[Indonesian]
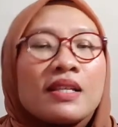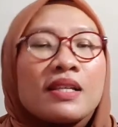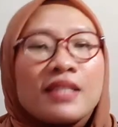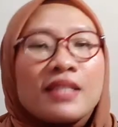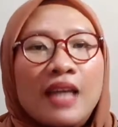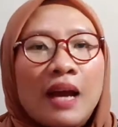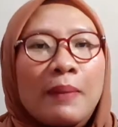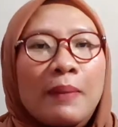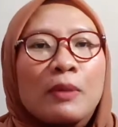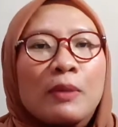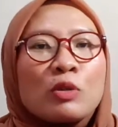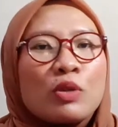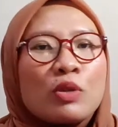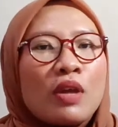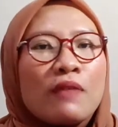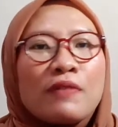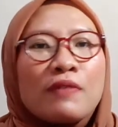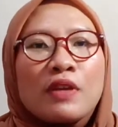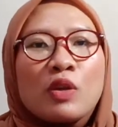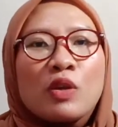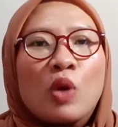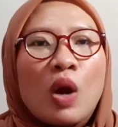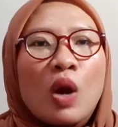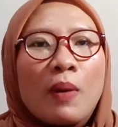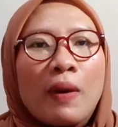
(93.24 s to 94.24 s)
bebas ya
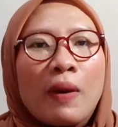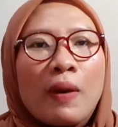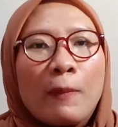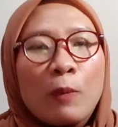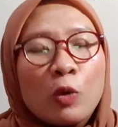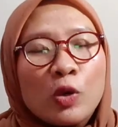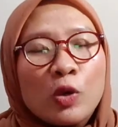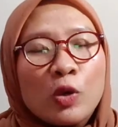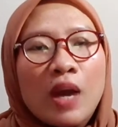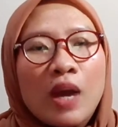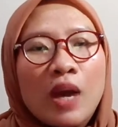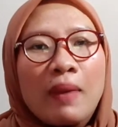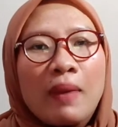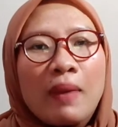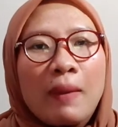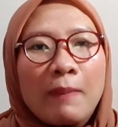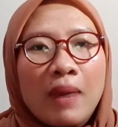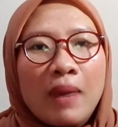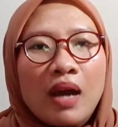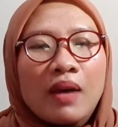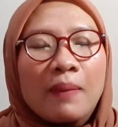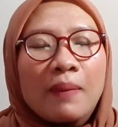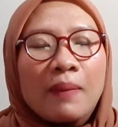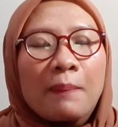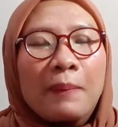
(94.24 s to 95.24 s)
maksudnya video apapun
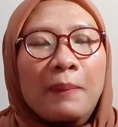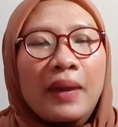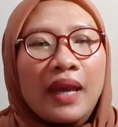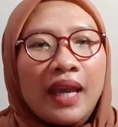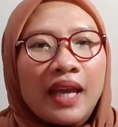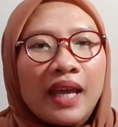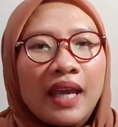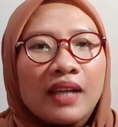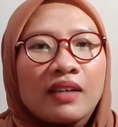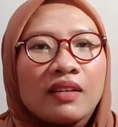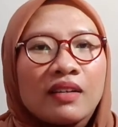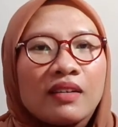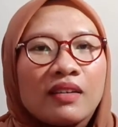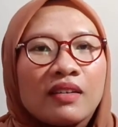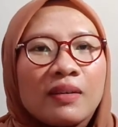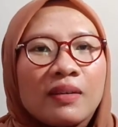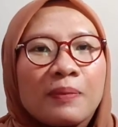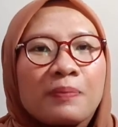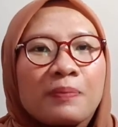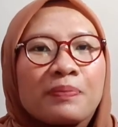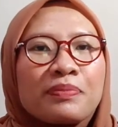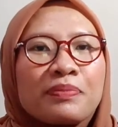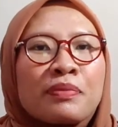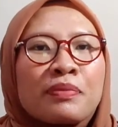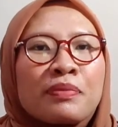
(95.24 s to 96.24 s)
yang memang
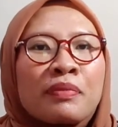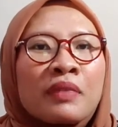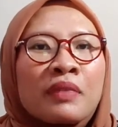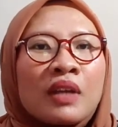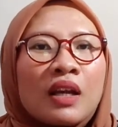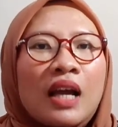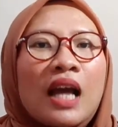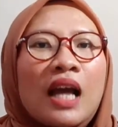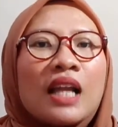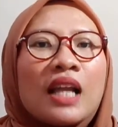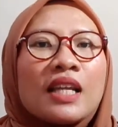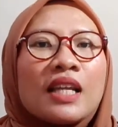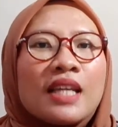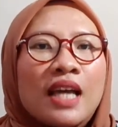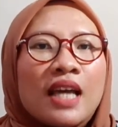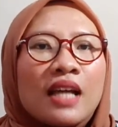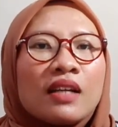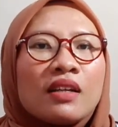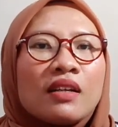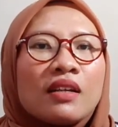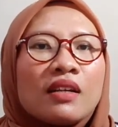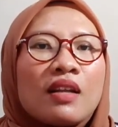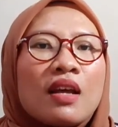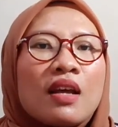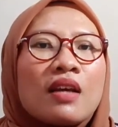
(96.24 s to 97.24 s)
pengen
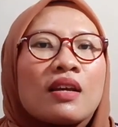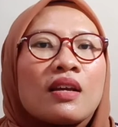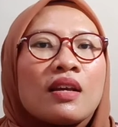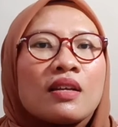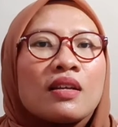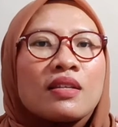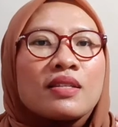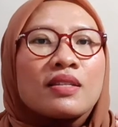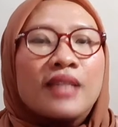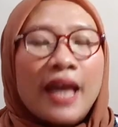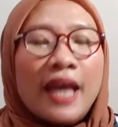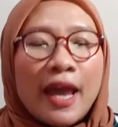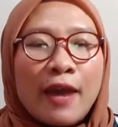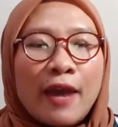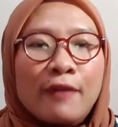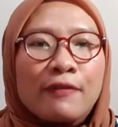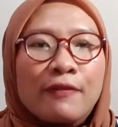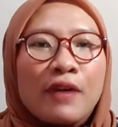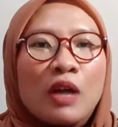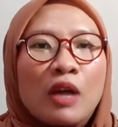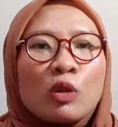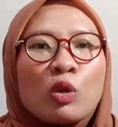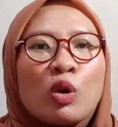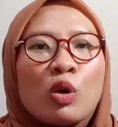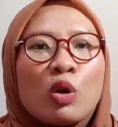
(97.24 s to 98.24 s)
kalian
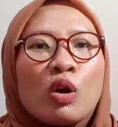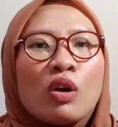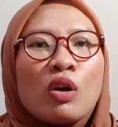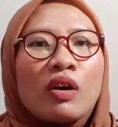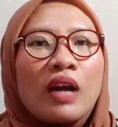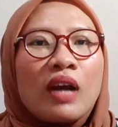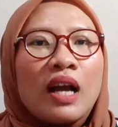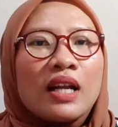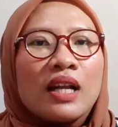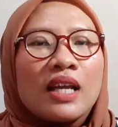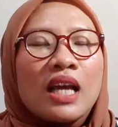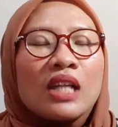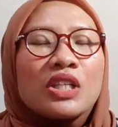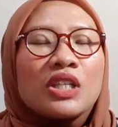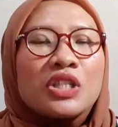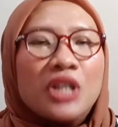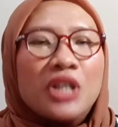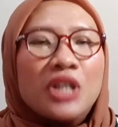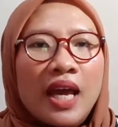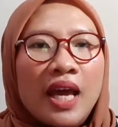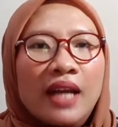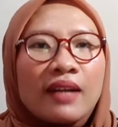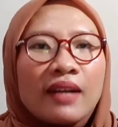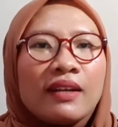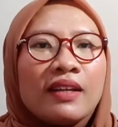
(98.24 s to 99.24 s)
save atau
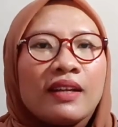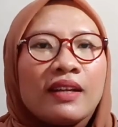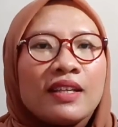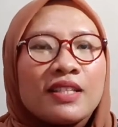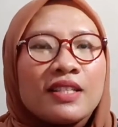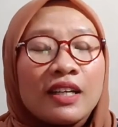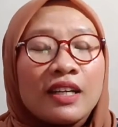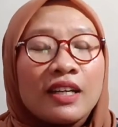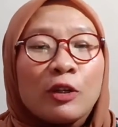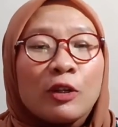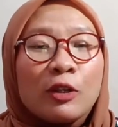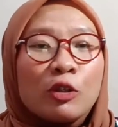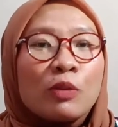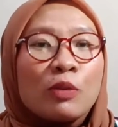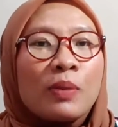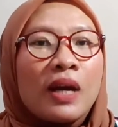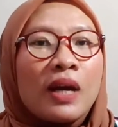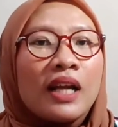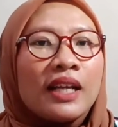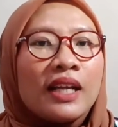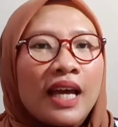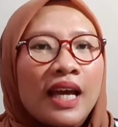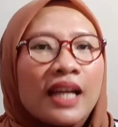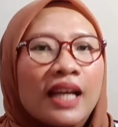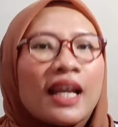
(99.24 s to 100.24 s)
kalian share di
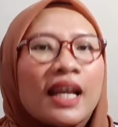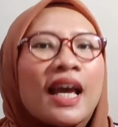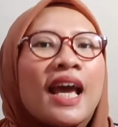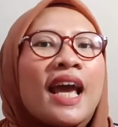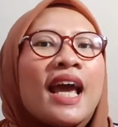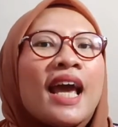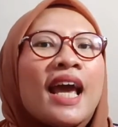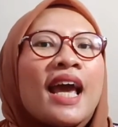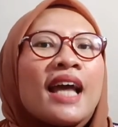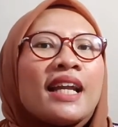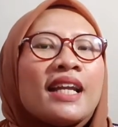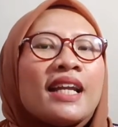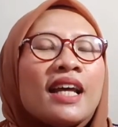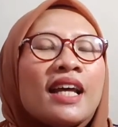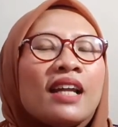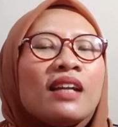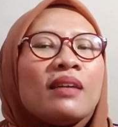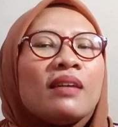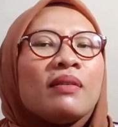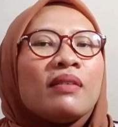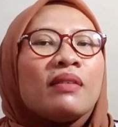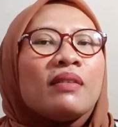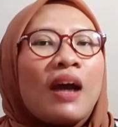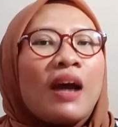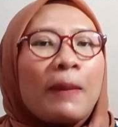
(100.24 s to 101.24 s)
channel YouTube kalian
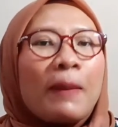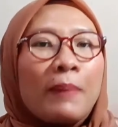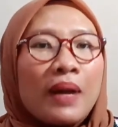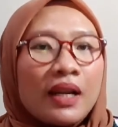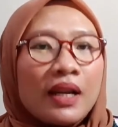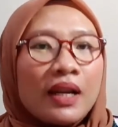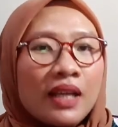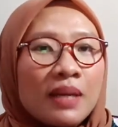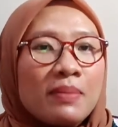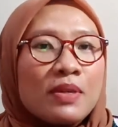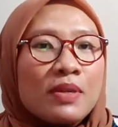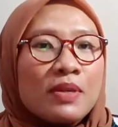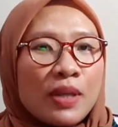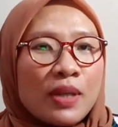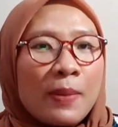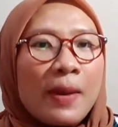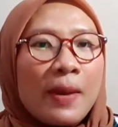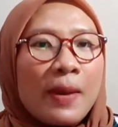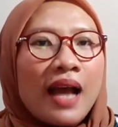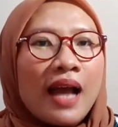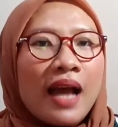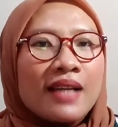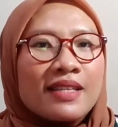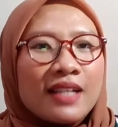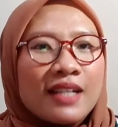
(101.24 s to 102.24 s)
dan
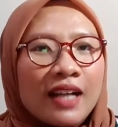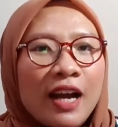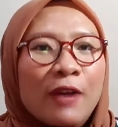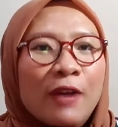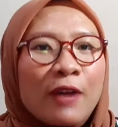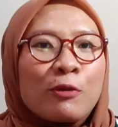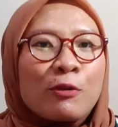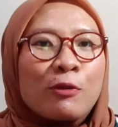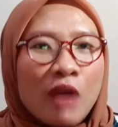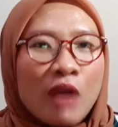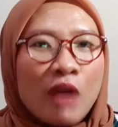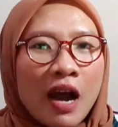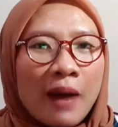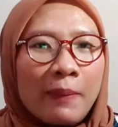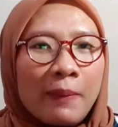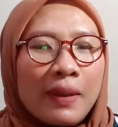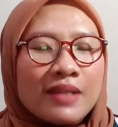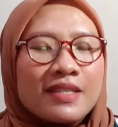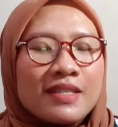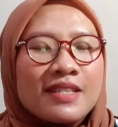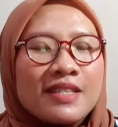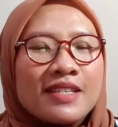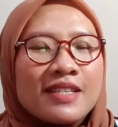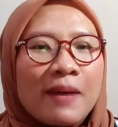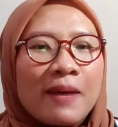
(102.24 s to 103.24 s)
apalagi bisa menghasilkan
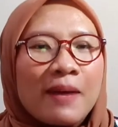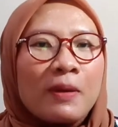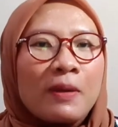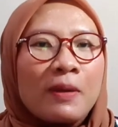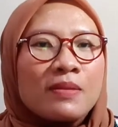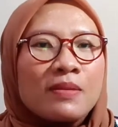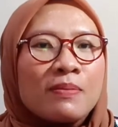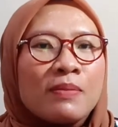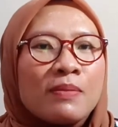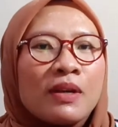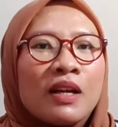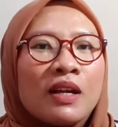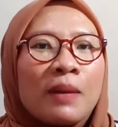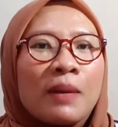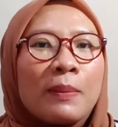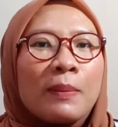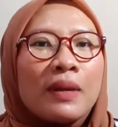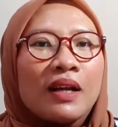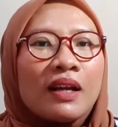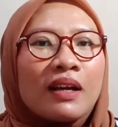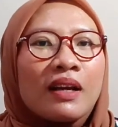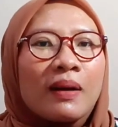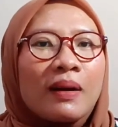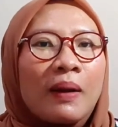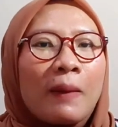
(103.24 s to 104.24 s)
uang pastinya pasti
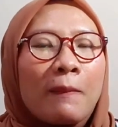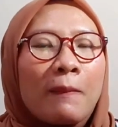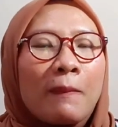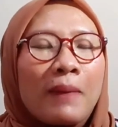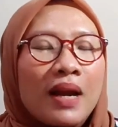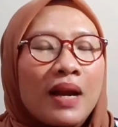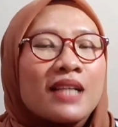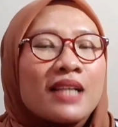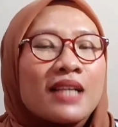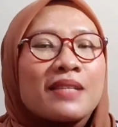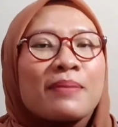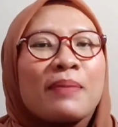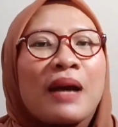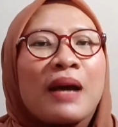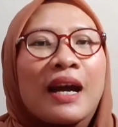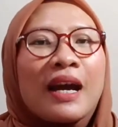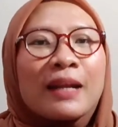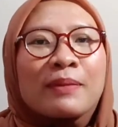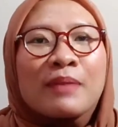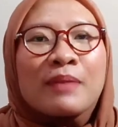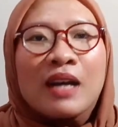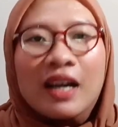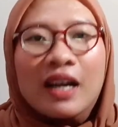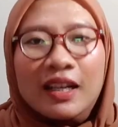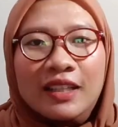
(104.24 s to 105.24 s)
bener-bener pada
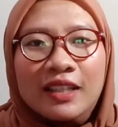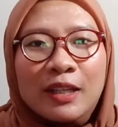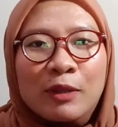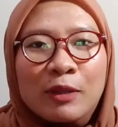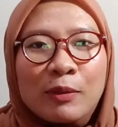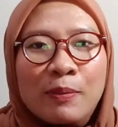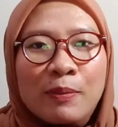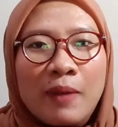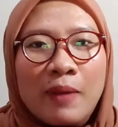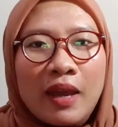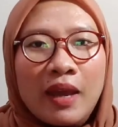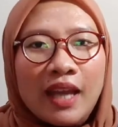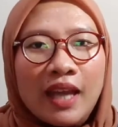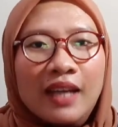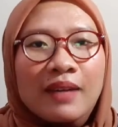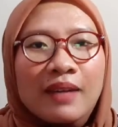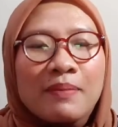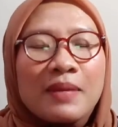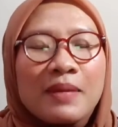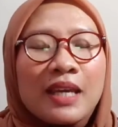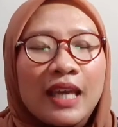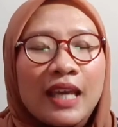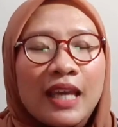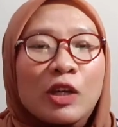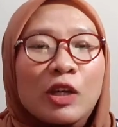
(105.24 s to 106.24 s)
semangat banget gitu
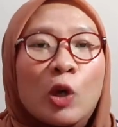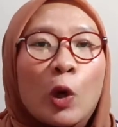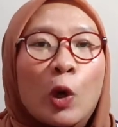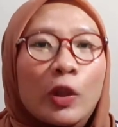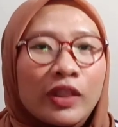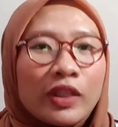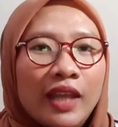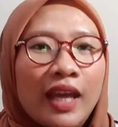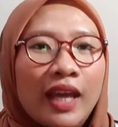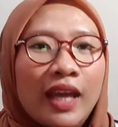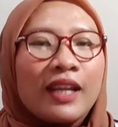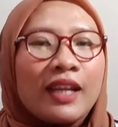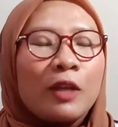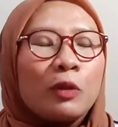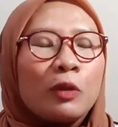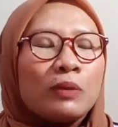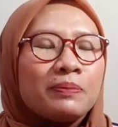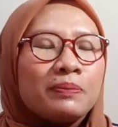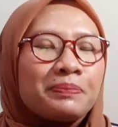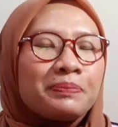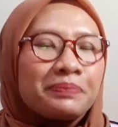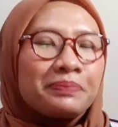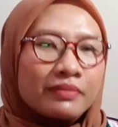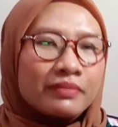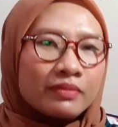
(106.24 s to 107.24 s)
pengen bikin
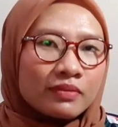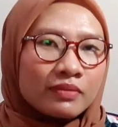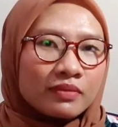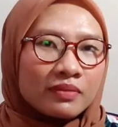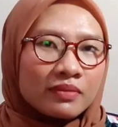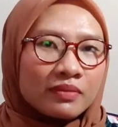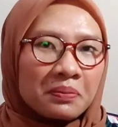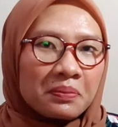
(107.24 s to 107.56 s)
konten gitu